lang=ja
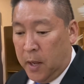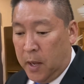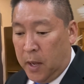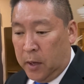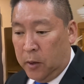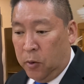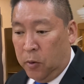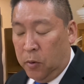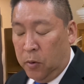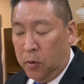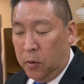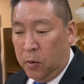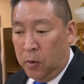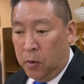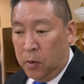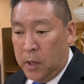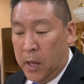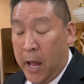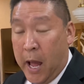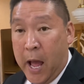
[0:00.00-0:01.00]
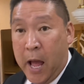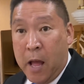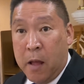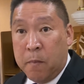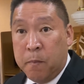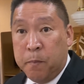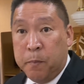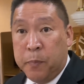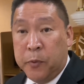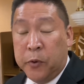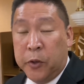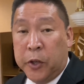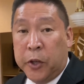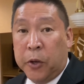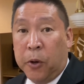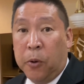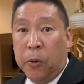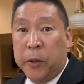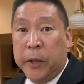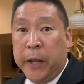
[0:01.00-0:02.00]
あのー、安分
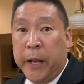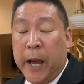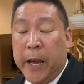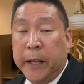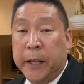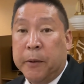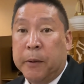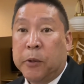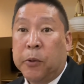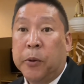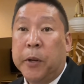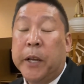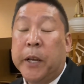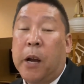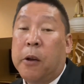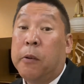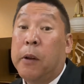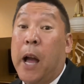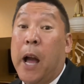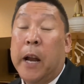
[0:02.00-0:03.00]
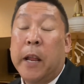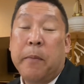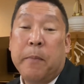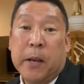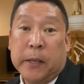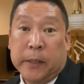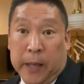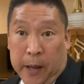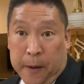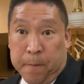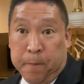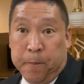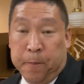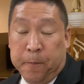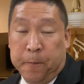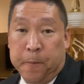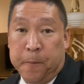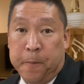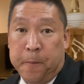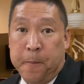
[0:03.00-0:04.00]
表狙いではとにかくありません。
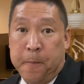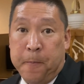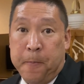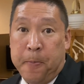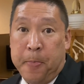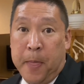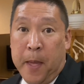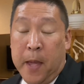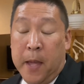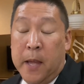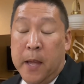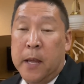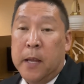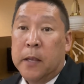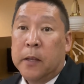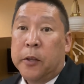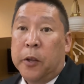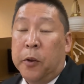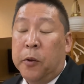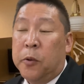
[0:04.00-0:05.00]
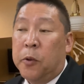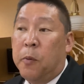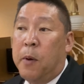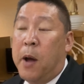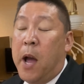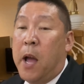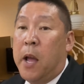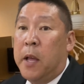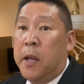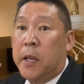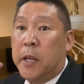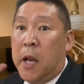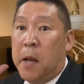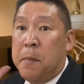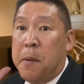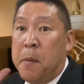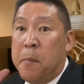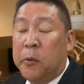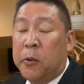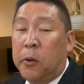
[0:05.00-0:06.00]
というのは、
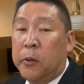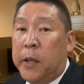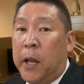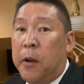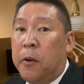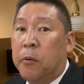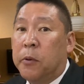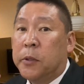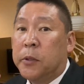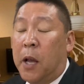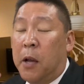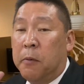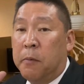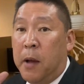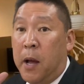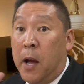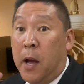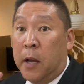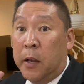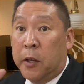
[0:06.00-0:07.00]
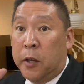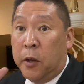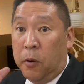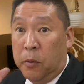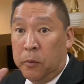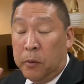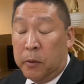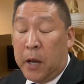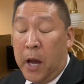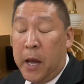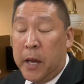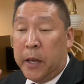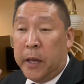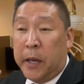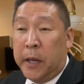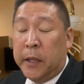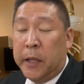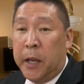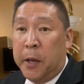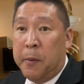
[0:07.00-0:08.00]
山本太郎さんは今日の会
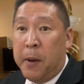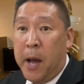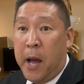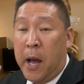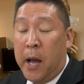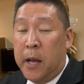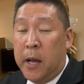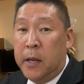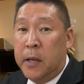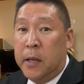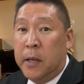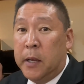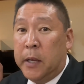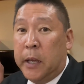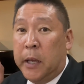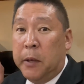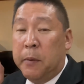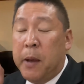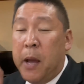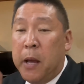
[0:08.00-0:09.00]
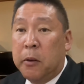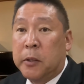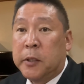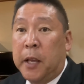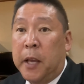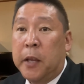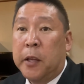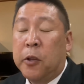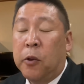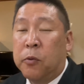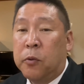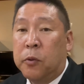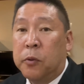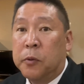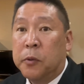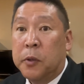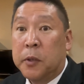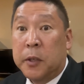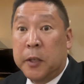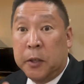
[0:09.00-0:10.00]
見では、いわゆる選挙区、
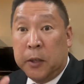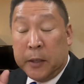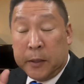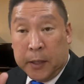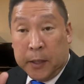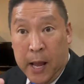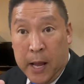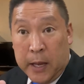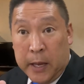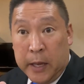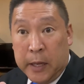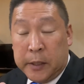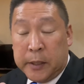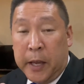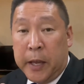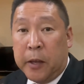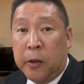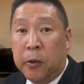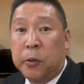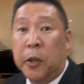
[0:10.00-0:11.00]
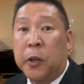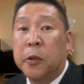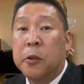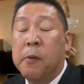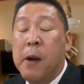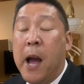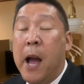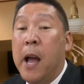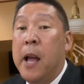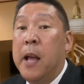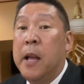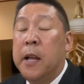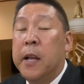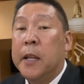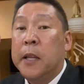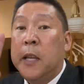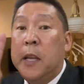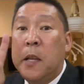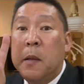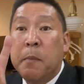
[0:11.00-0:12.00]
参議院選挙というのは、
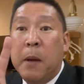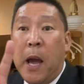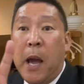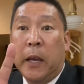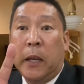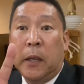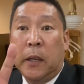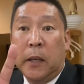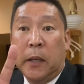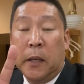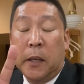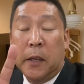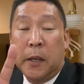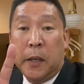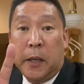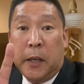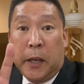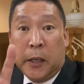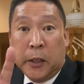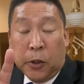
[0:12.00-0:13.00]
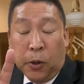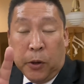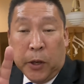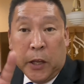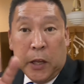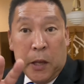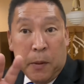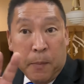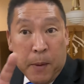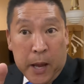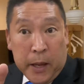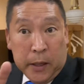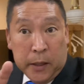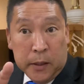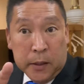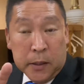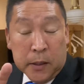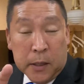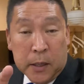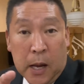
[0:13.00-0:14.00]
2枚、1人2
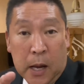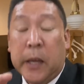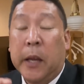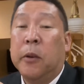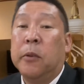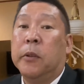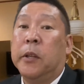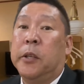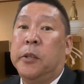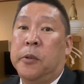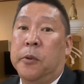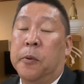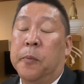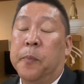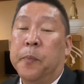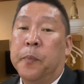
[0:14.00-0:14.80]
枚かけるんですよ。